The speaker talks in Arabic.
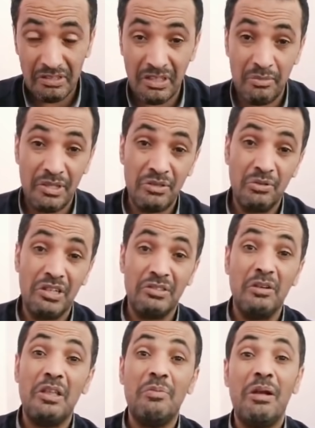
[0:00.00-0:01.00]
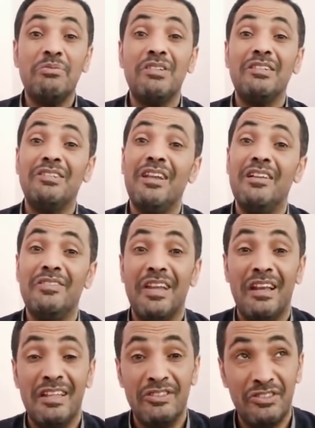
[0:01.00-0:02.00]
السوق السوداء ب 15000
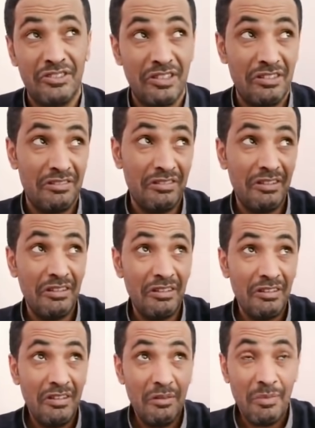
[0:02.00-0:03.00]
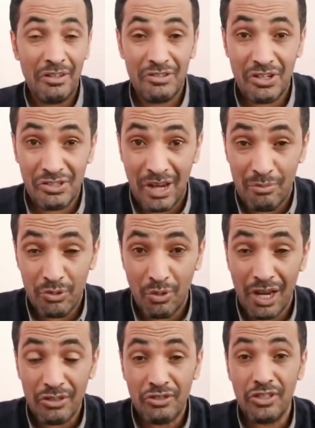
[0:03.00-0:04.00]
ريال انت تشي ما تشي الشمس
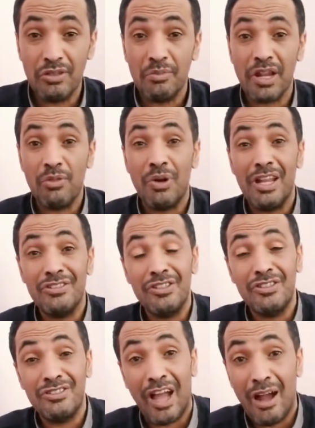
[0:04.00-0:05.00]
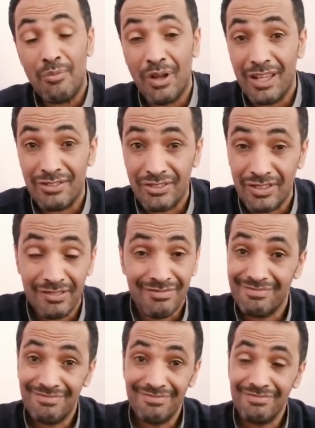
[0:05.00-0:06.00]
ولا تشي مرض ولا تشي تعب ولا تشي
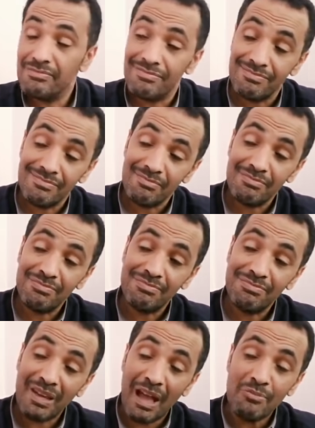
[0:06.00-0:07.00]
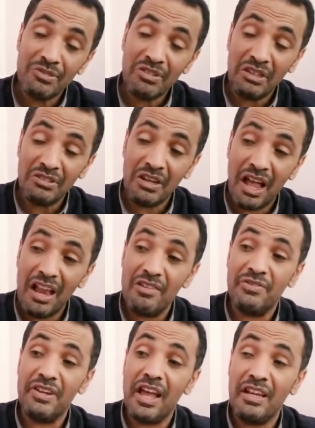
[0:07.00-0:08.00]
15000
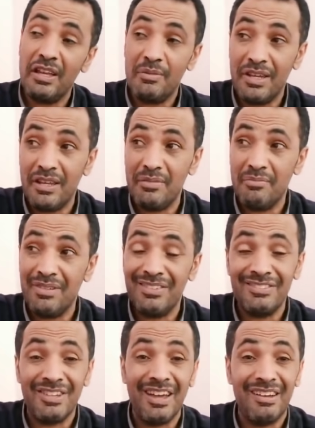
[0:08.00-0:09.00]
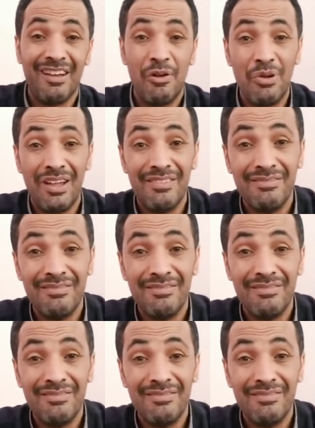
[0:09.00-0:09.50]
ريال يمني من شارع هؤلاء